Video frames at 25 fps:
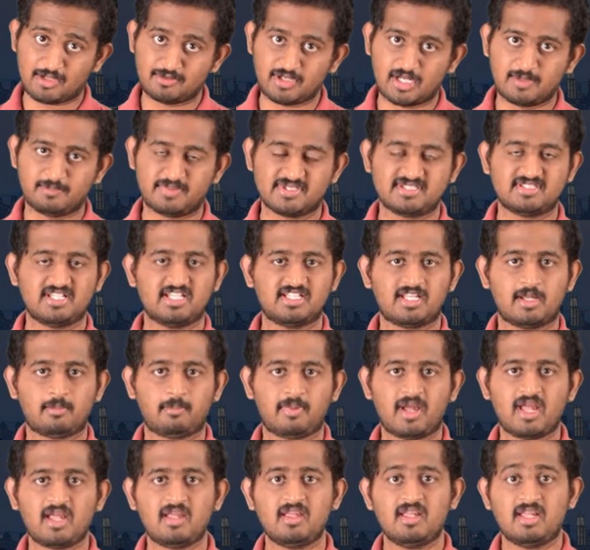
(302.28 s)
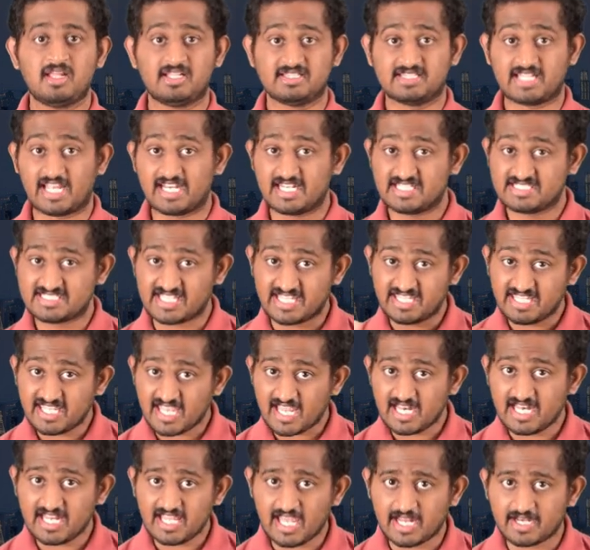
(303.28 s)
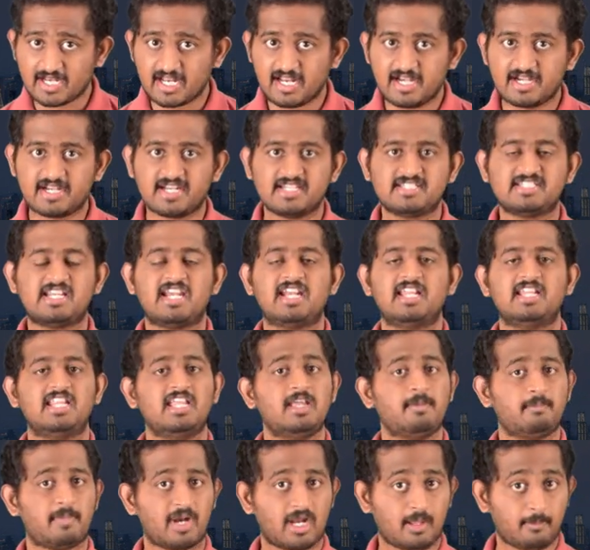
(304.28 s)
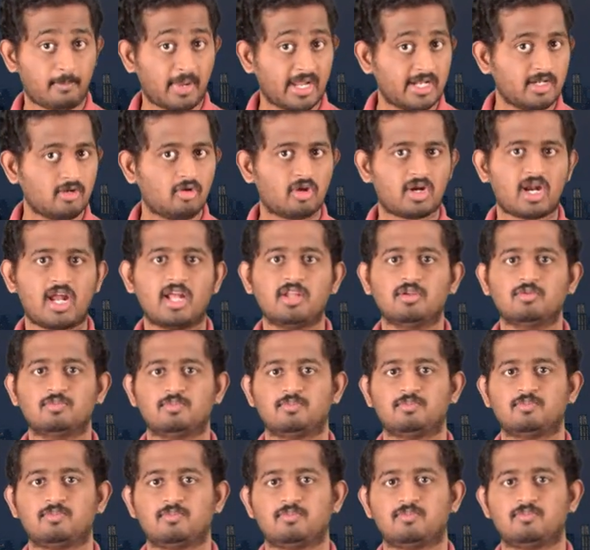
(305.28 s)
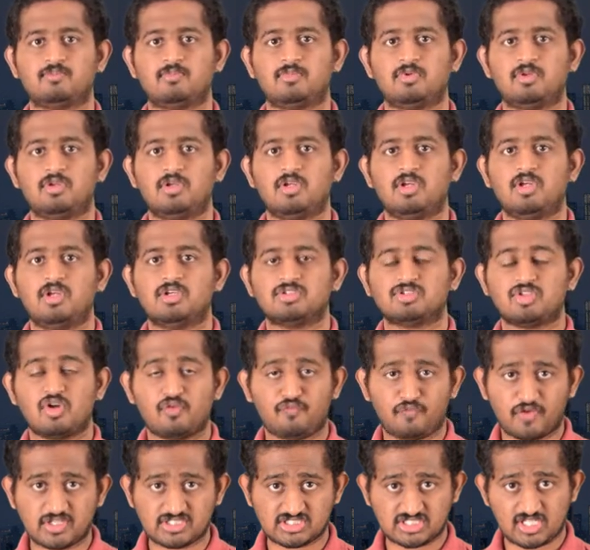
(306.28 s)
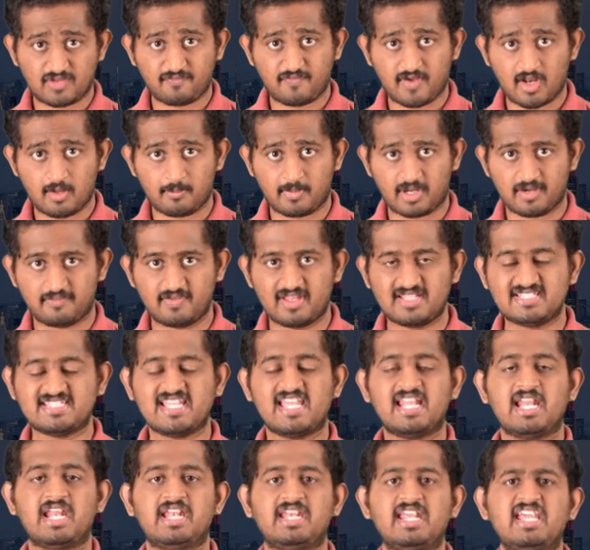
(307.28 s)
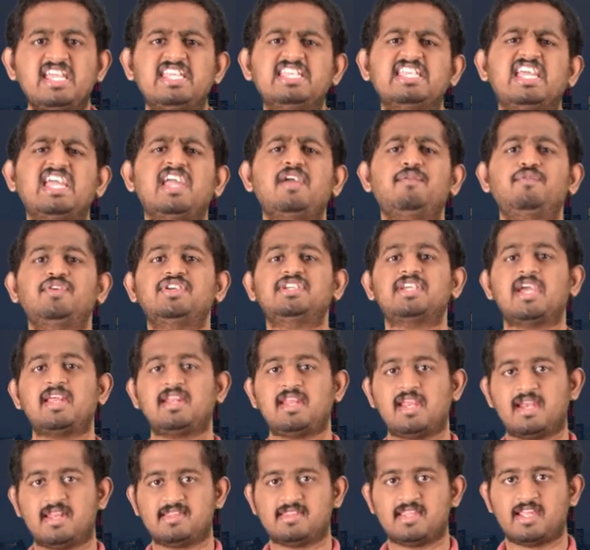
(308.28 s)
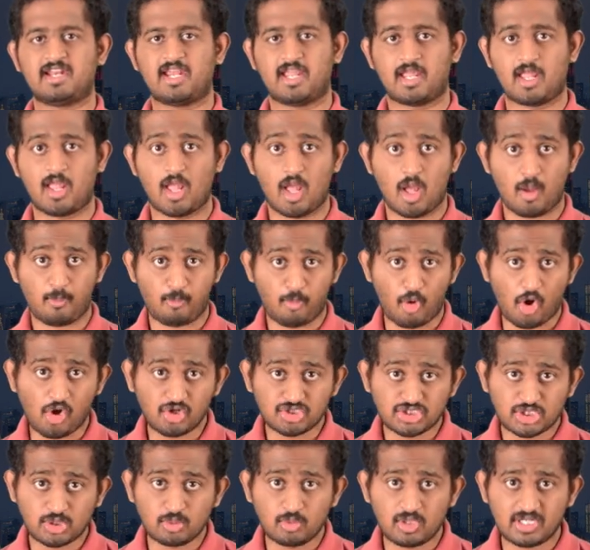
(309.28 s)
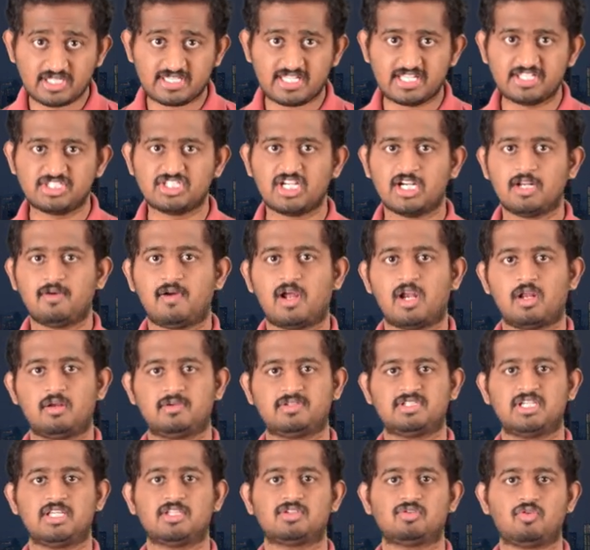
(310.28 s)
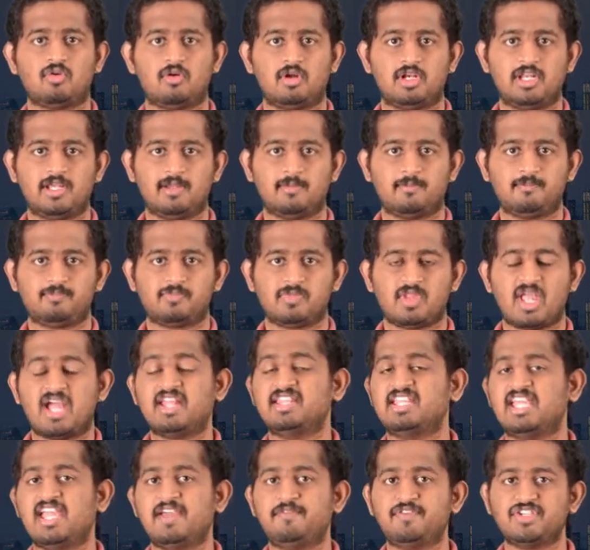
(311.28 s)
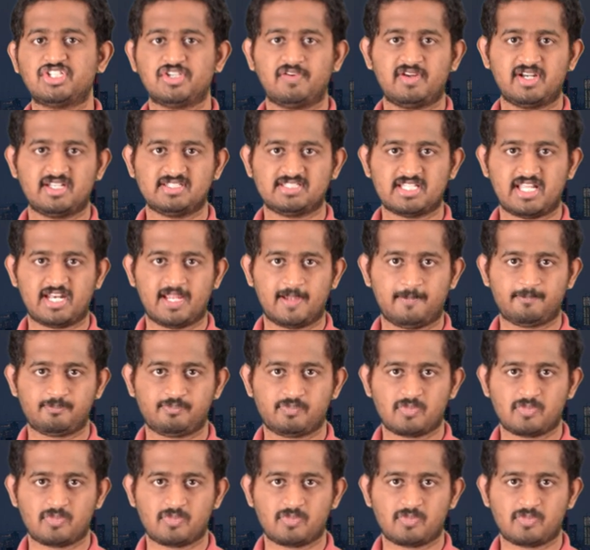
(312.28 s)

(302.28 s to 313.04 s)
కాదు అనిపిస్తుంది తప్ప దాన్ని చెయ్యాలి అన్న ఇంట్రెస్ట్ అనేది మన మైండ్లో రాదు సో ఫస్ట్ ఆఫ్ ఆల్ మనం ఏం చేయాలంటే ఏ విషయాన్నైనా సరే పాజిటివ్గా థింక్ చేయడం అలవాటు చేసుకోవాలి అది ఏ విషయమైనా సరే